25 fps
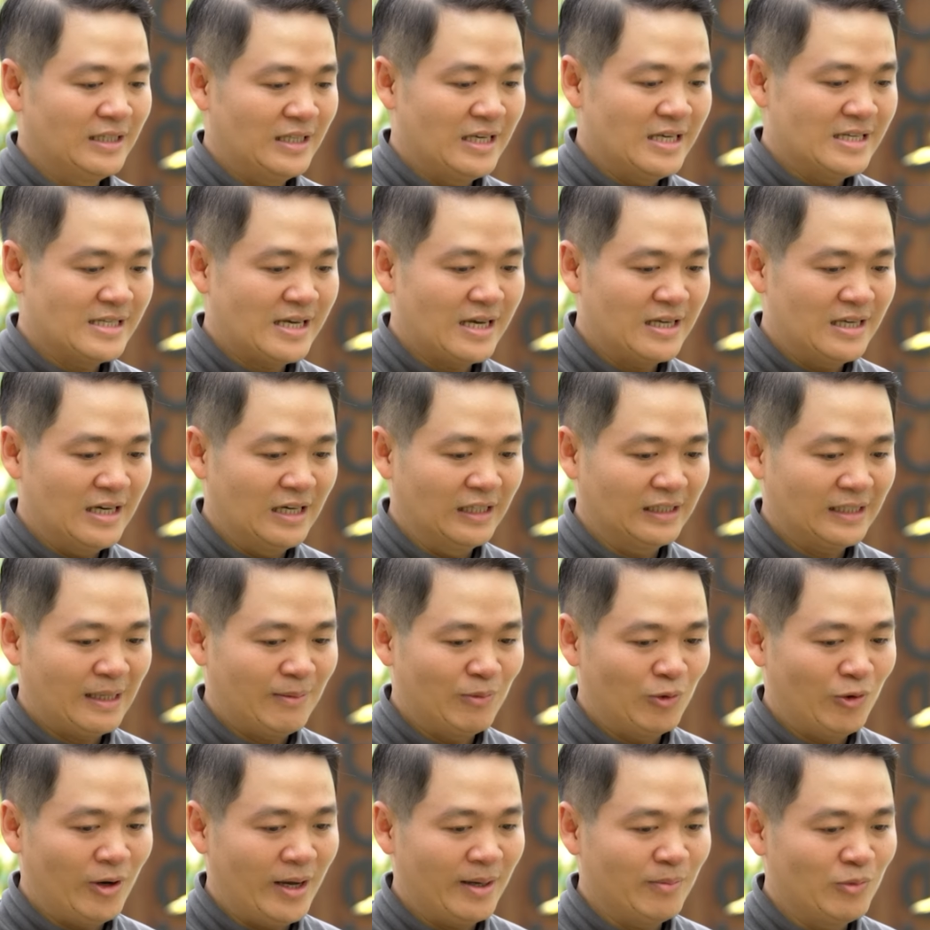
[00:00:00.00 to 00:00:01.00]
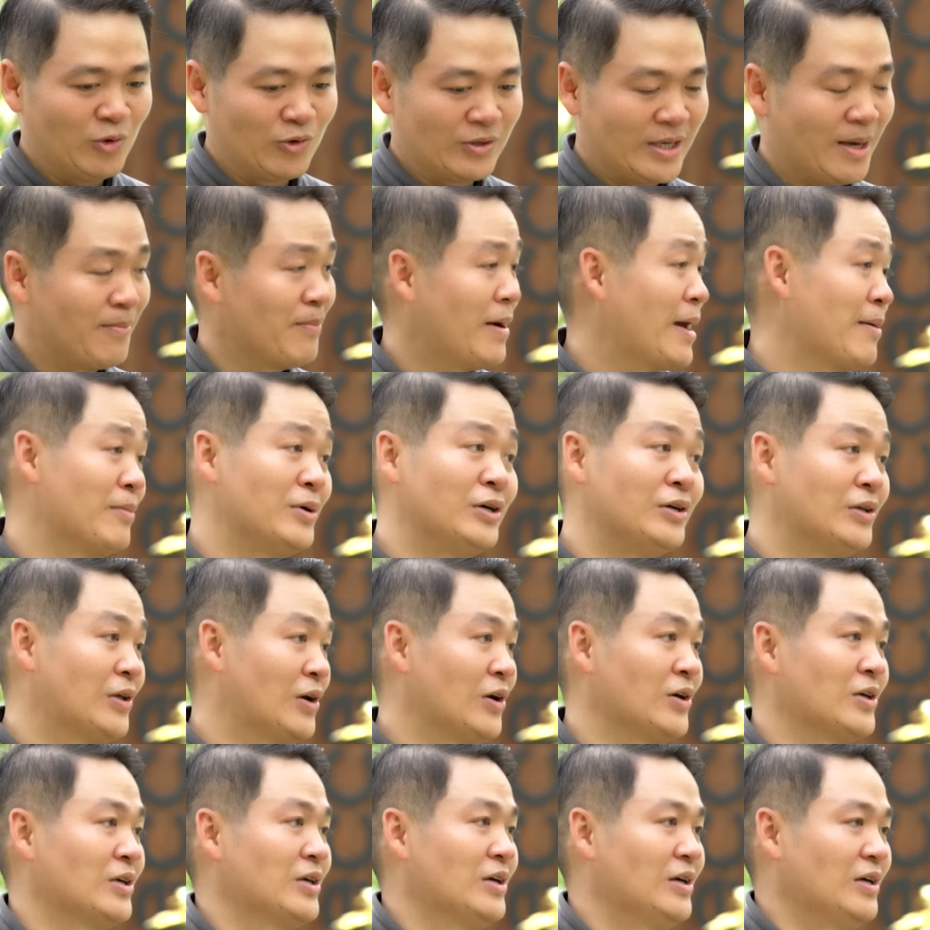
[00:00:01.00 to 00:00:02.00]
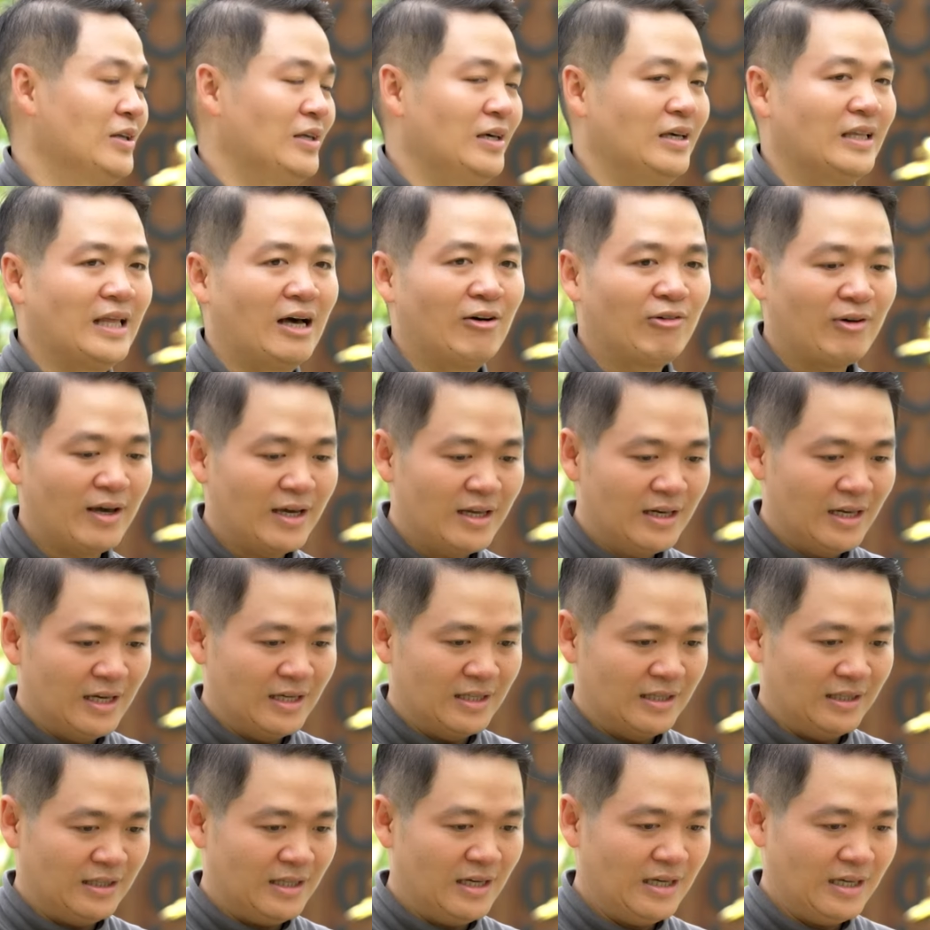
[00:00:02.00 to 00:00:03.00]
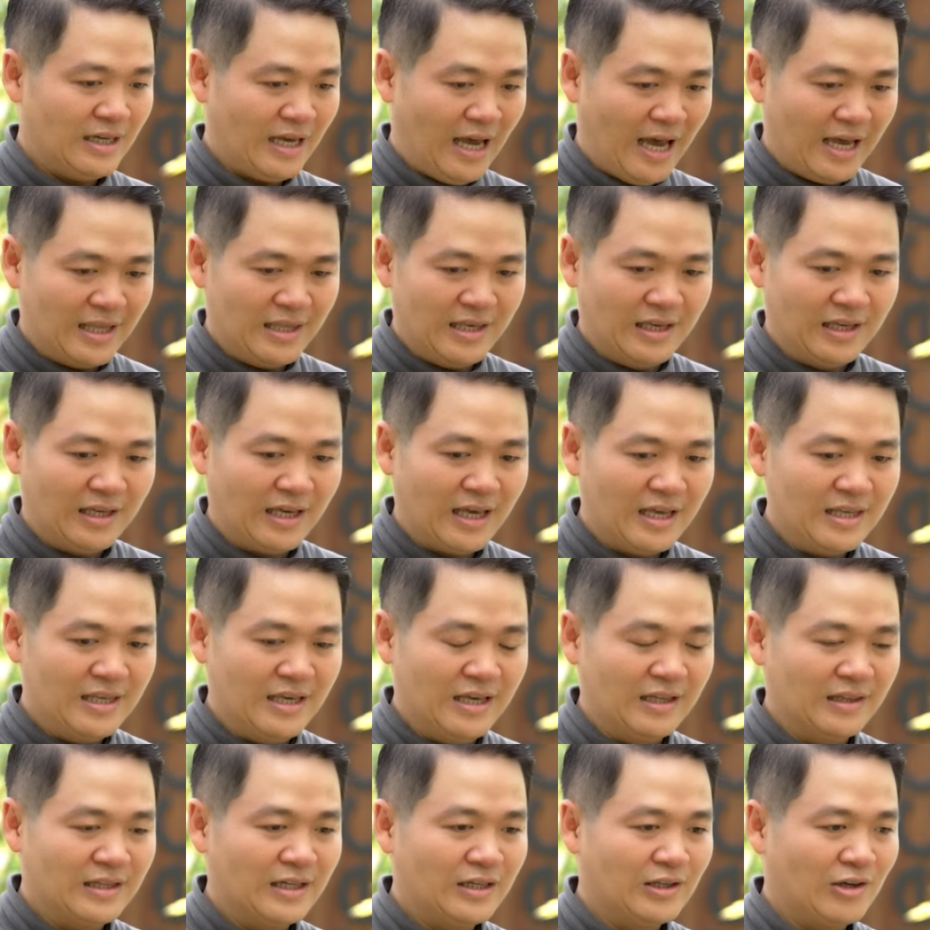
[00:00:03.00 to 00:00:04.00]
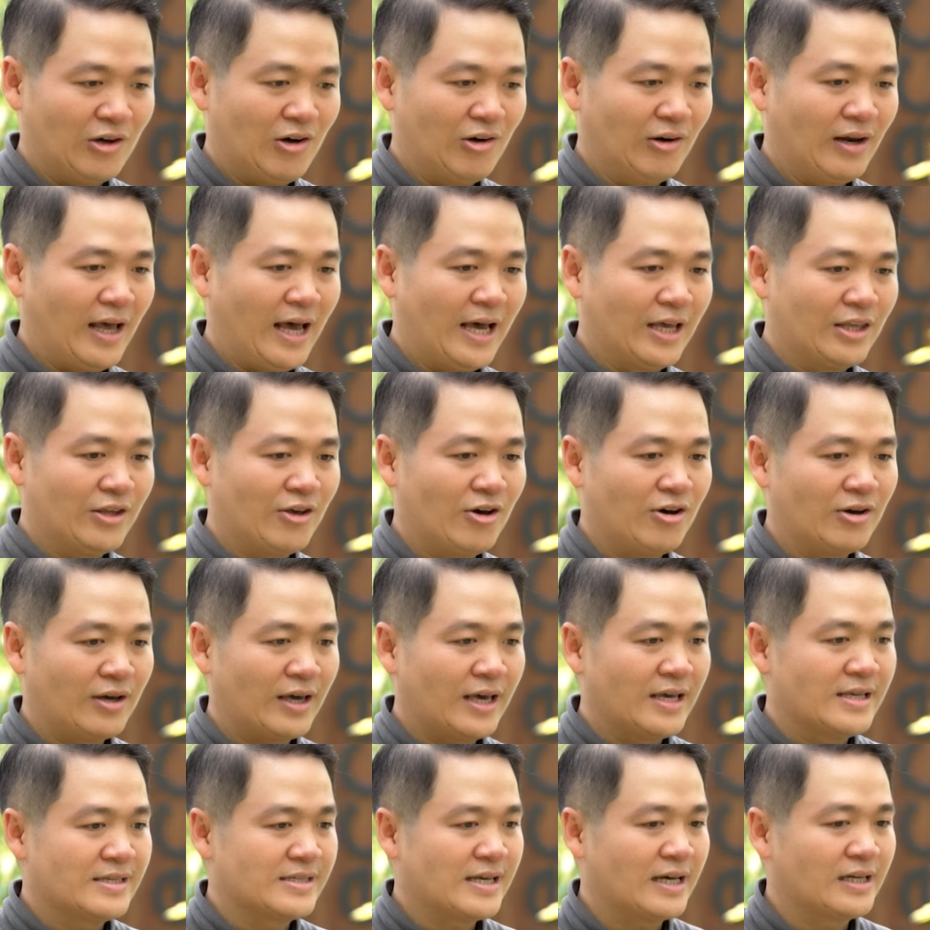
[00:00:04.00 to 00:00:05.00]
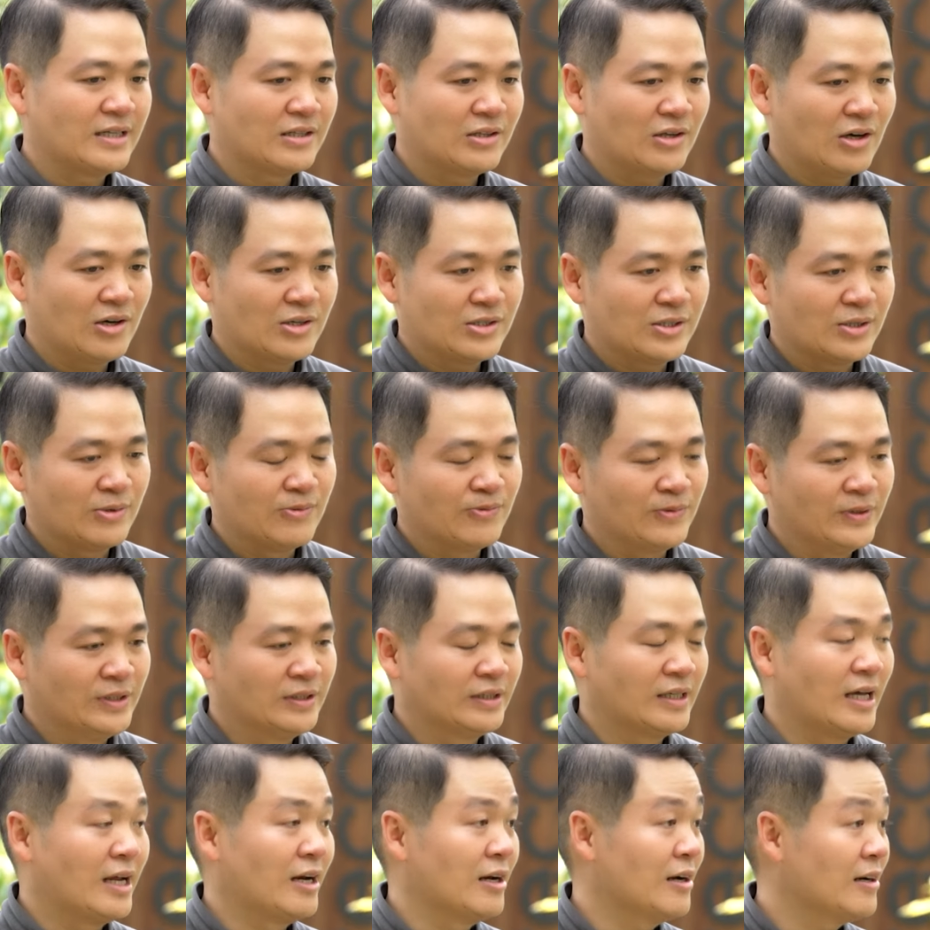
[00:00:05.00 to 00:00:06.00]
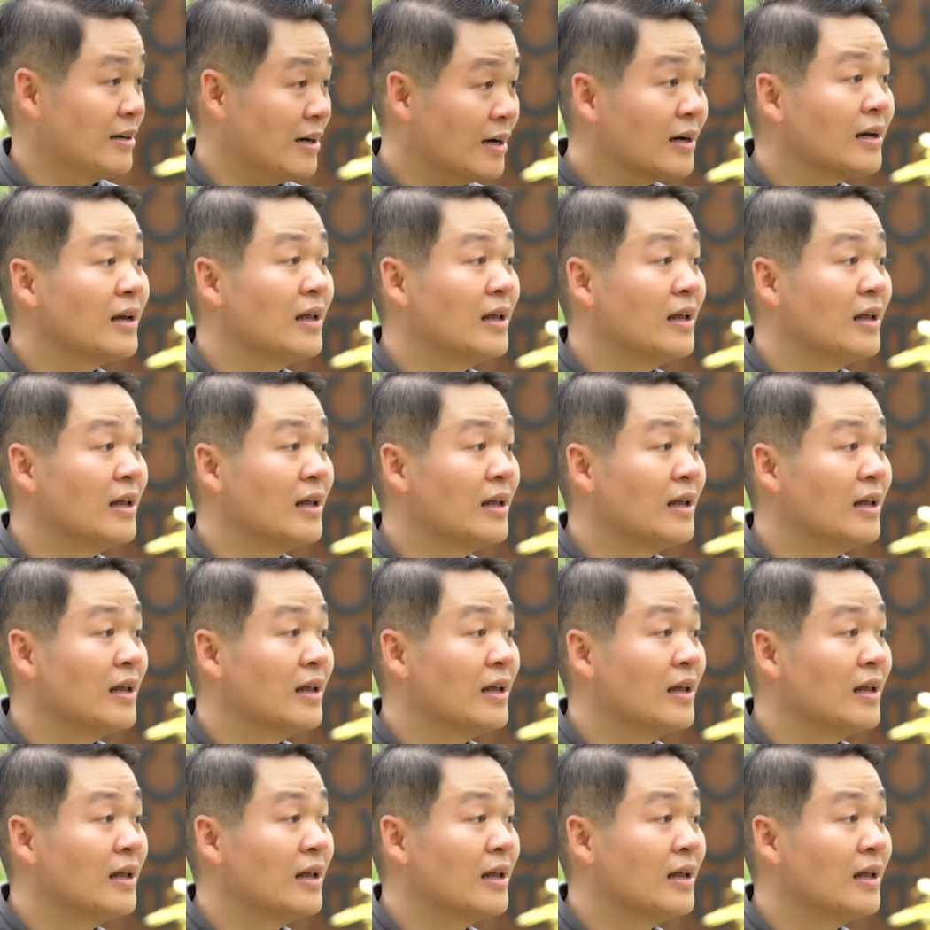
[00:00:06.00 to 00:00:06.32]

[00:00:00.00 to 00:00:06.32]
chỉ xây dựng tầm khoảng 120 thôi thì thảo thấy là tất cả những cái diện tích còn lại cho cây xanh cho sân vườn là nó rất